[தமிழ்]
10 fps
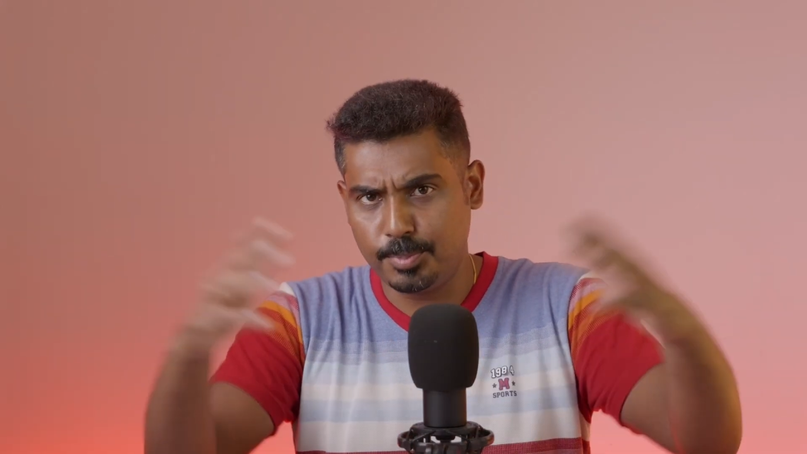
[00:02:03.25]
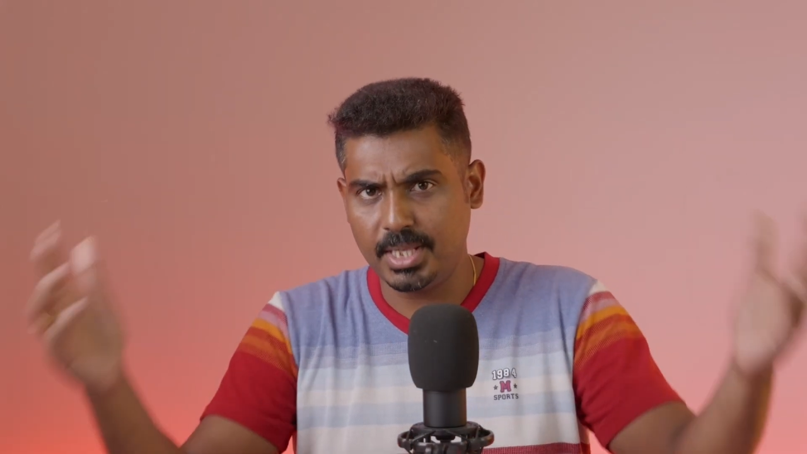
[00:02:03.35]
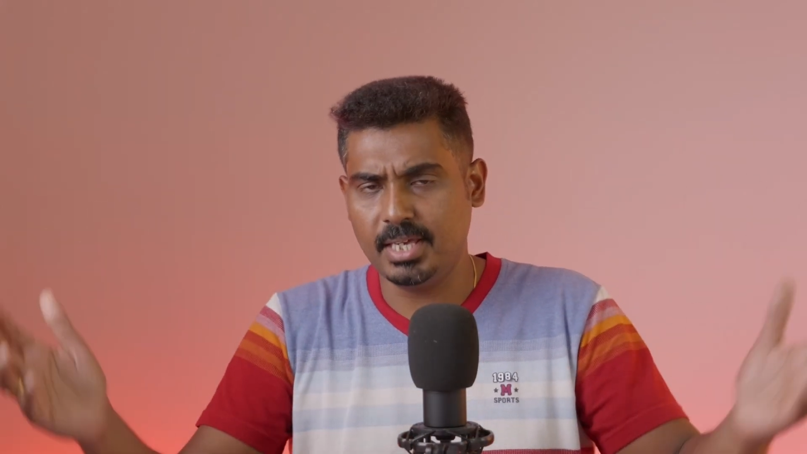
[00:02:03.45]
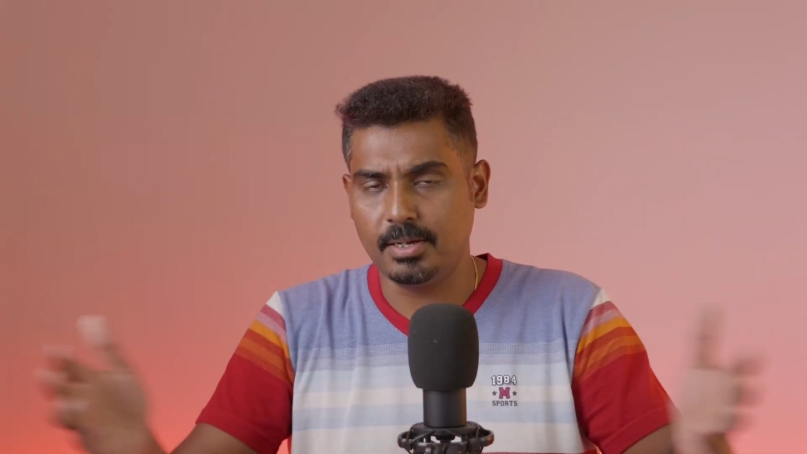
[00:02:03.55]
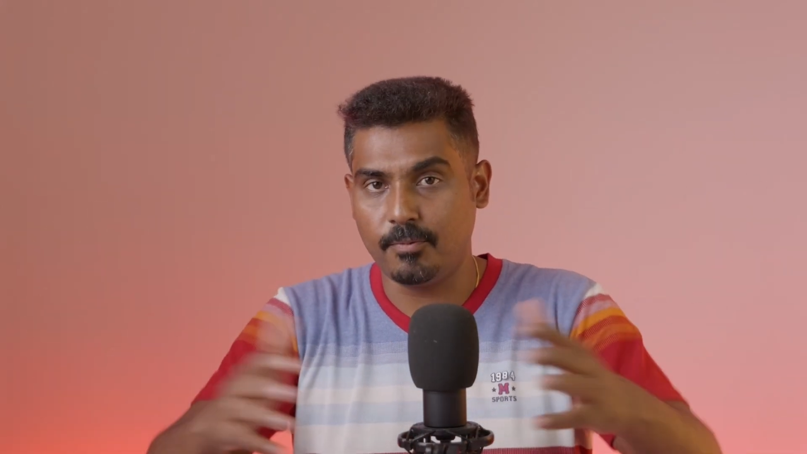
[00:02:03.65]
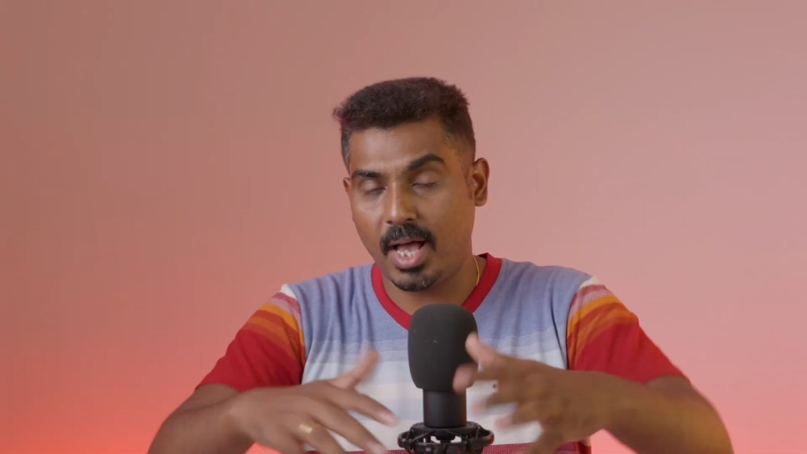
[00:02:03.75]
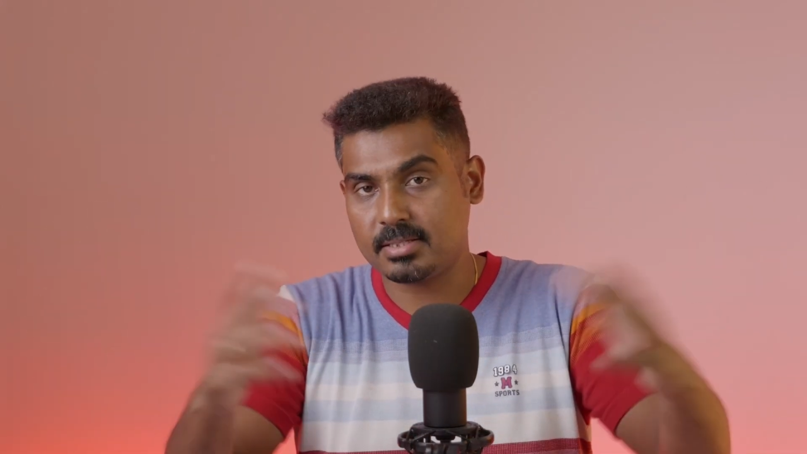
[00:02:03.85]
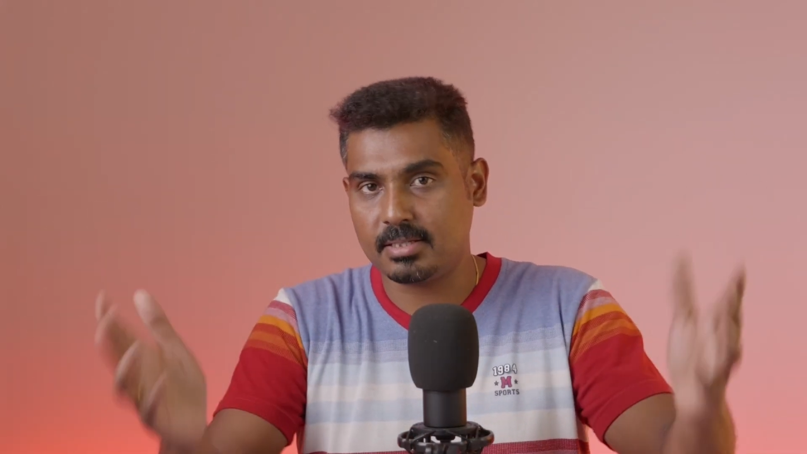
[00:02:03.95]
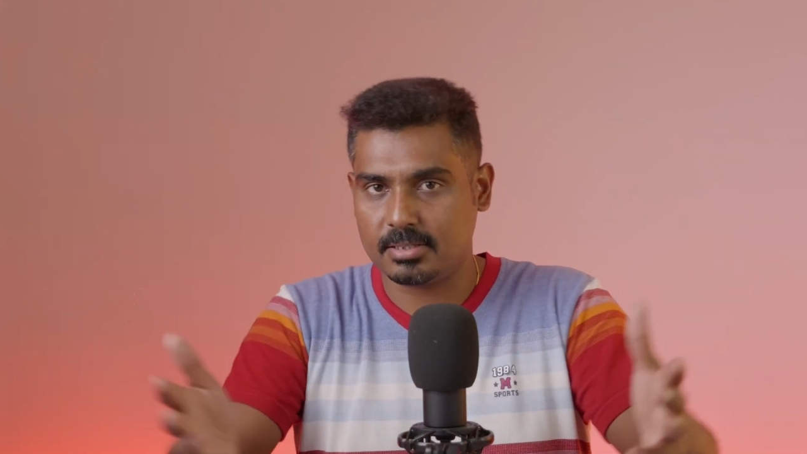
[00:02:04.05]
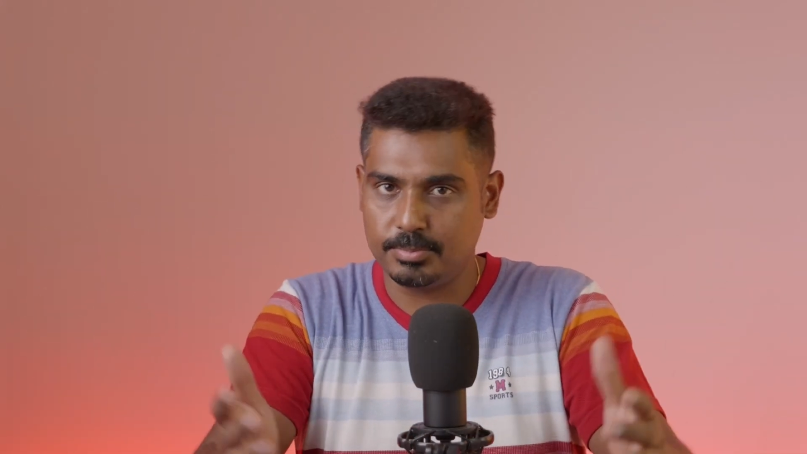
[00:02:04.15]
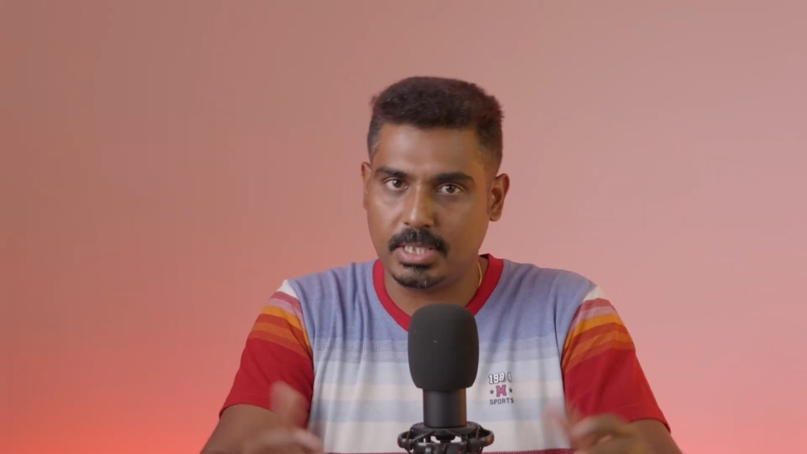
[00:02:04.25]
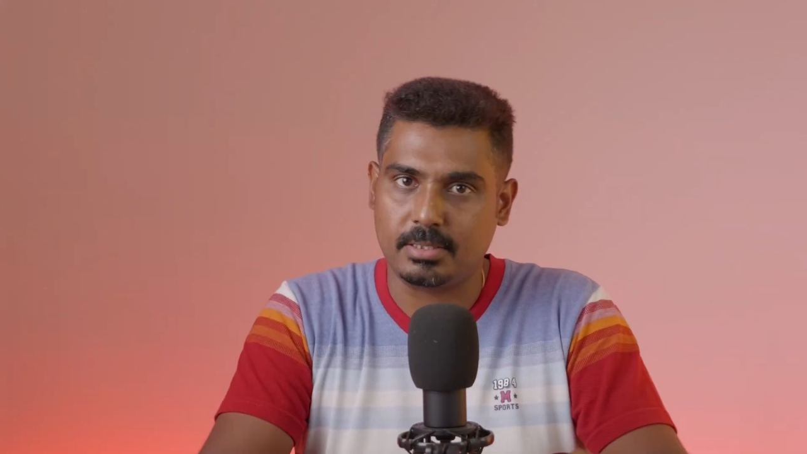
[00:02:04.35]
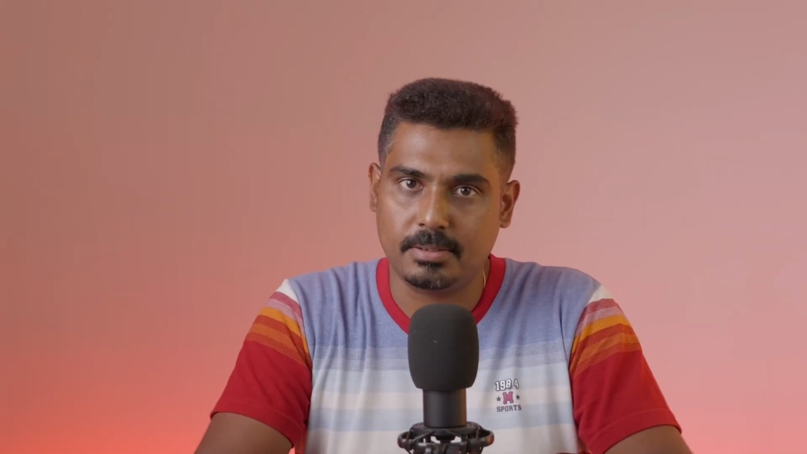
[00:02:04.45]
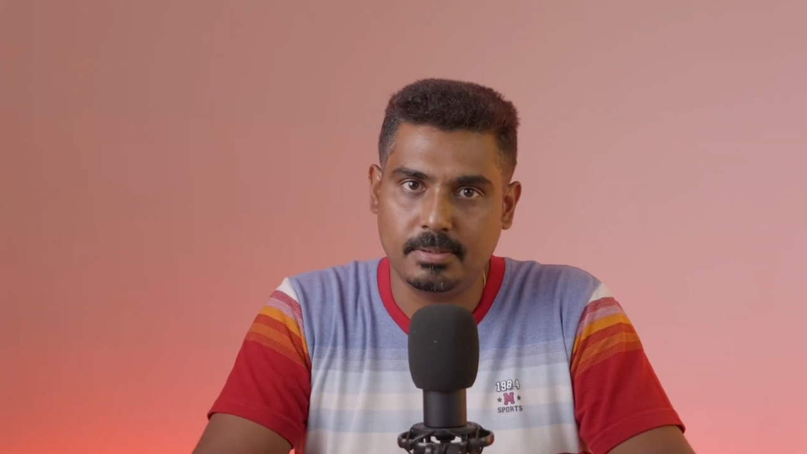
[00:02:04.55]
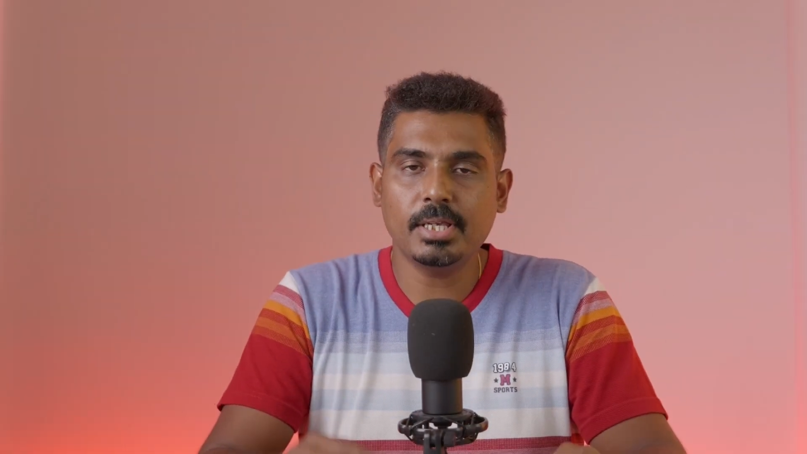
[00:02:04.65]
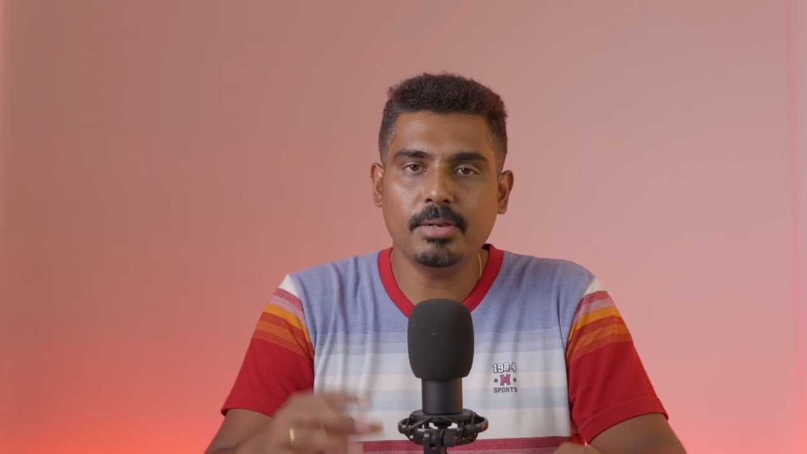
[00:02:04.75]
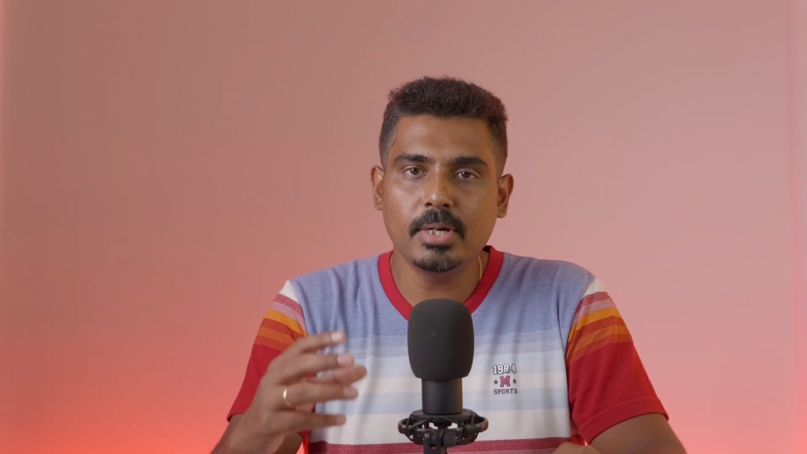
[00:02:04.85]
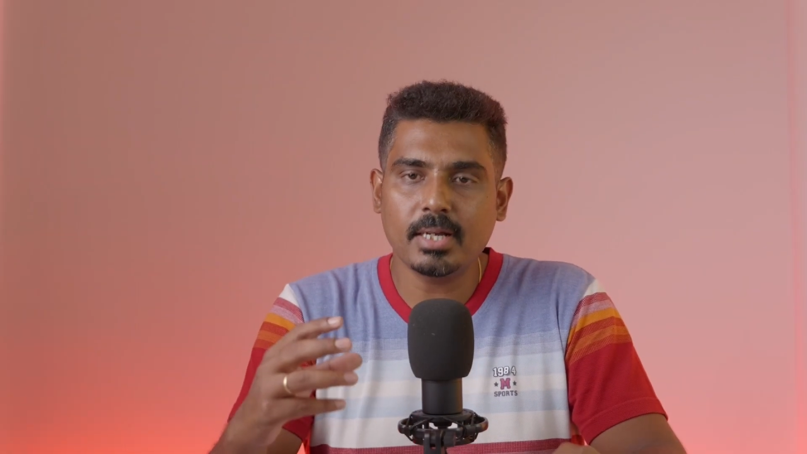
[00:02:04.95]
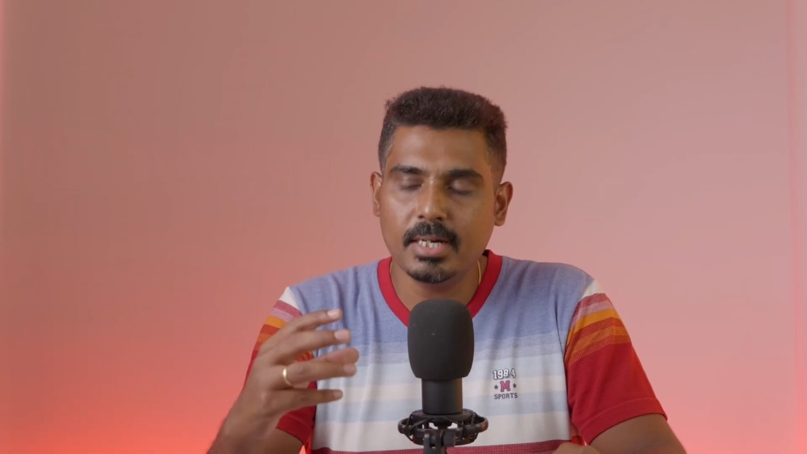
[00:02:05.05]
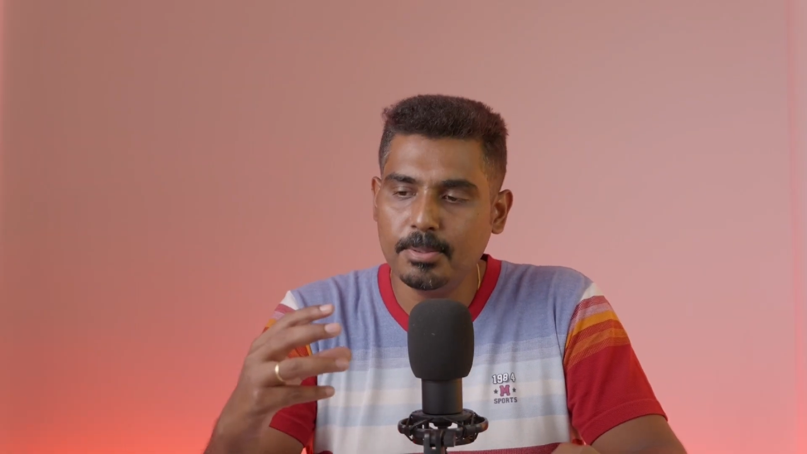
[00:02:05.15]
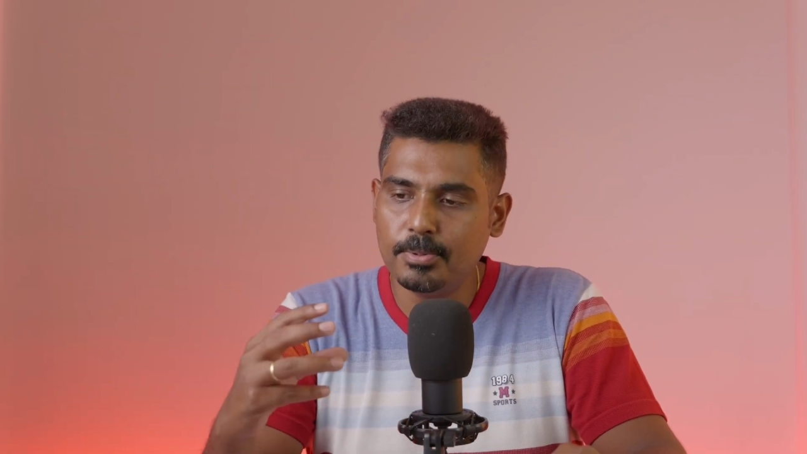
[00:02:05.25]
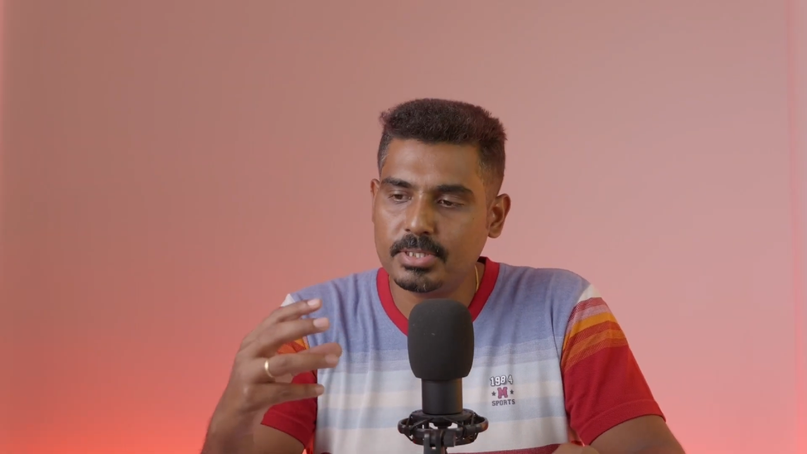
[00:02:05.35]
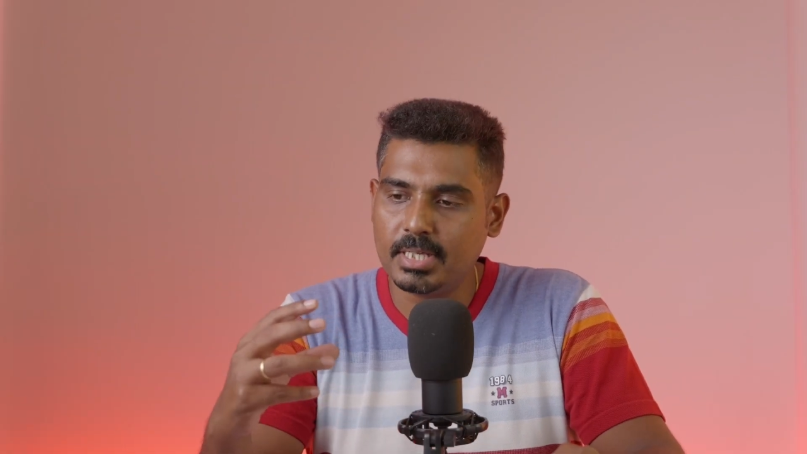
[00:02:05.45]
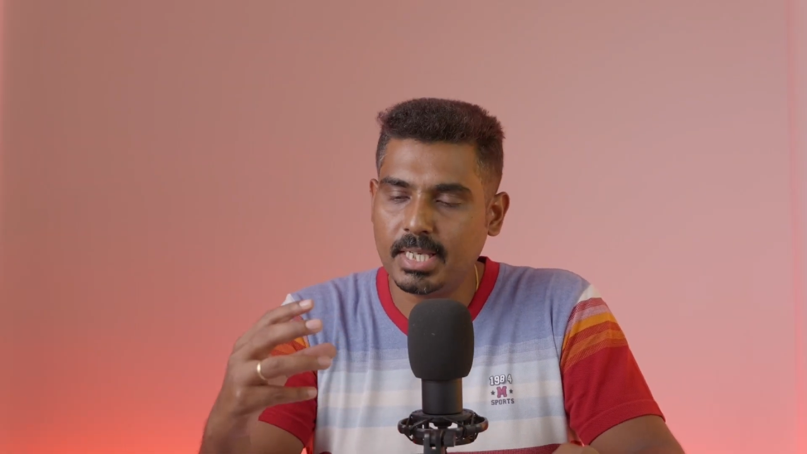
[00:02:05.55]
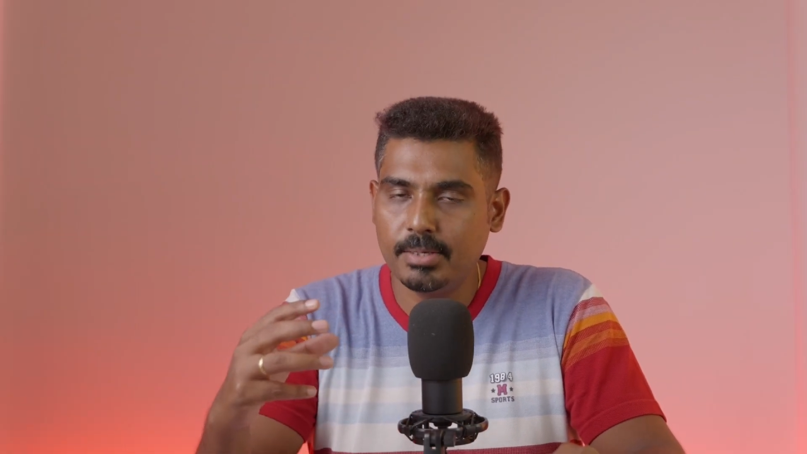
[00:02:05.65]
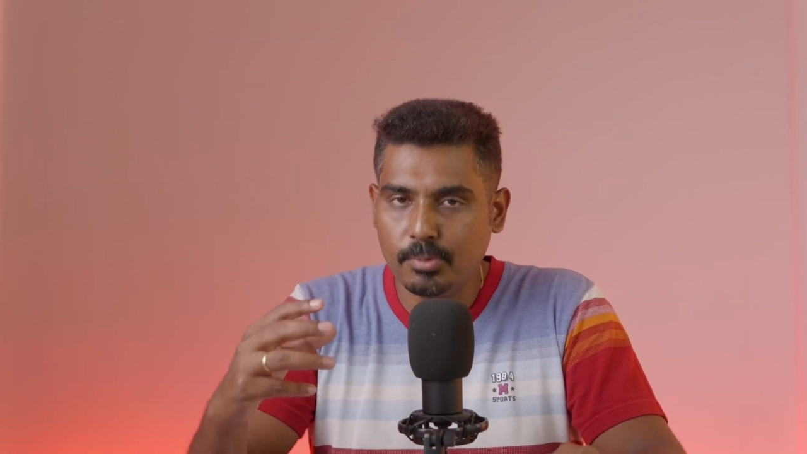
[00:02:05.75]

பெரிய வேஸ்ட் சப்ஜெக்ட் ஸோ இவர் கண்டுபிடிச்ச